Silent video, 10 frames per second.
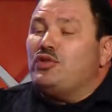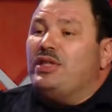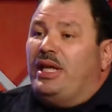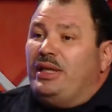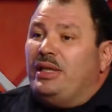
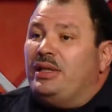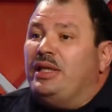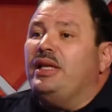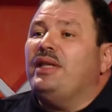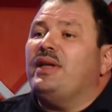الضحيه
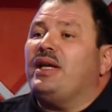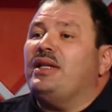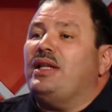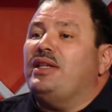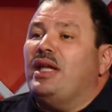هذه اذا
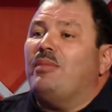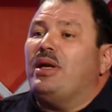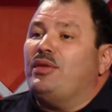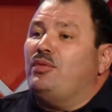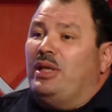كان عندها
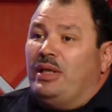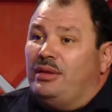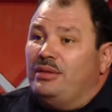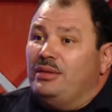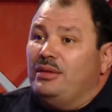مرض ولا لا
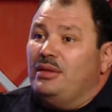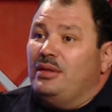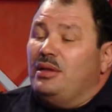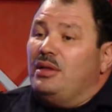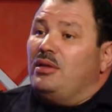بالضبط
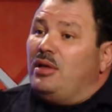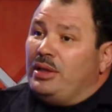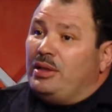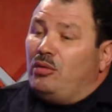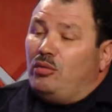بالضبط
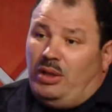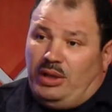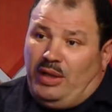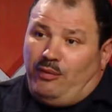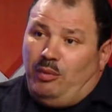هيدا وحنا
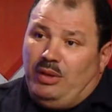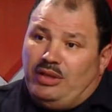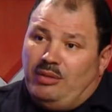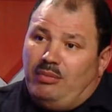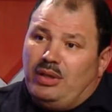نعرفوا بلي
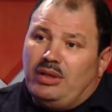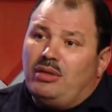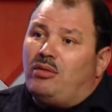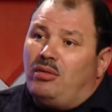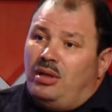الدم
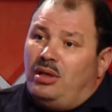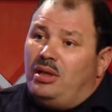ينقل